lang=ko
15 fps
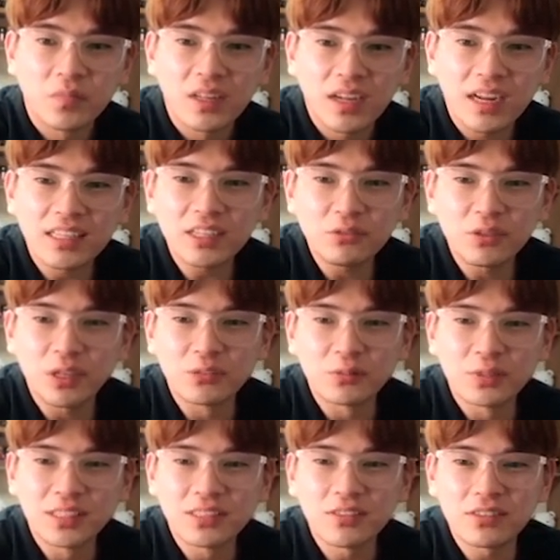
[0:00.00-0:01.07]
카타쿠리가
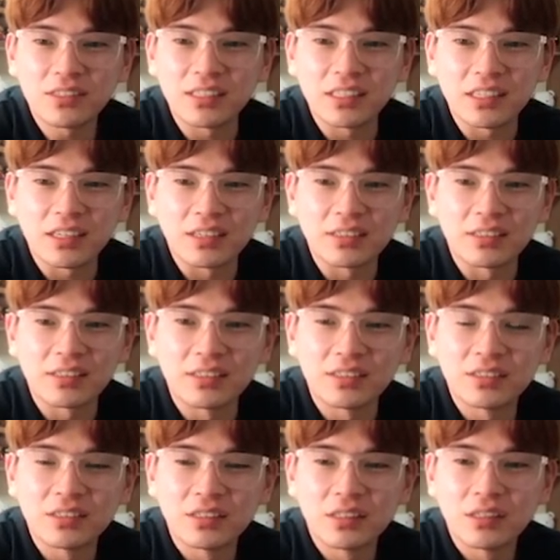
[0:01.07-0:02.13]
좀 신경 쓰인데 다들
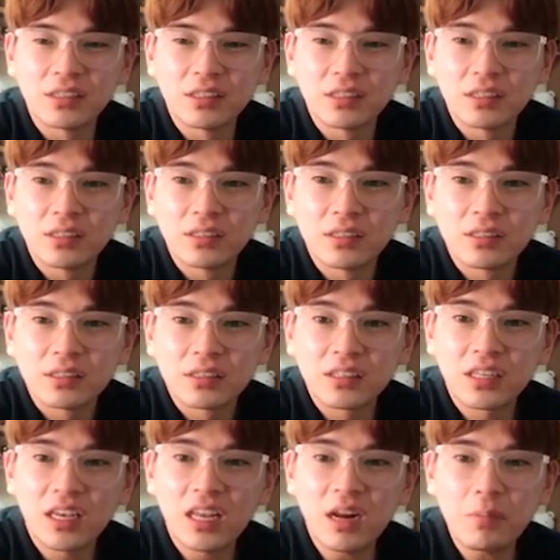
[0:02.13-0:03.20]

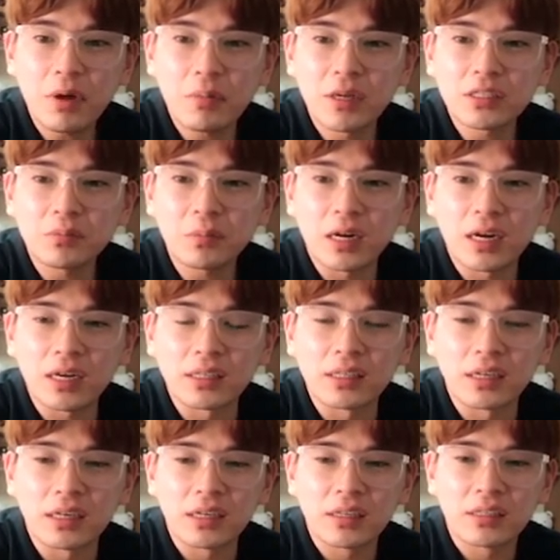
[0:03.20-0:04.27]
스킬 한 방 맞으면
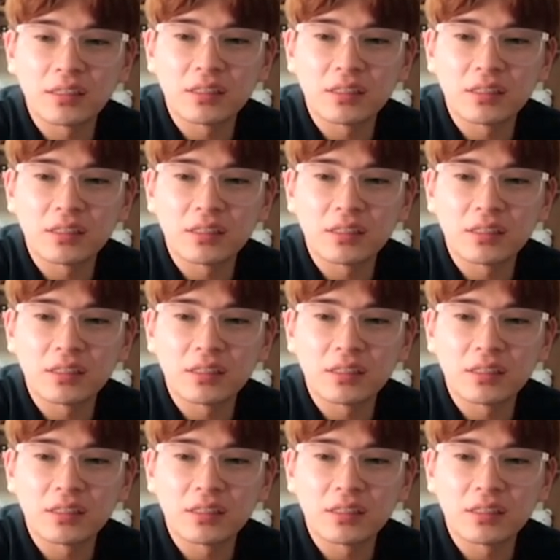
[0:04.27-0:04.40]
망한다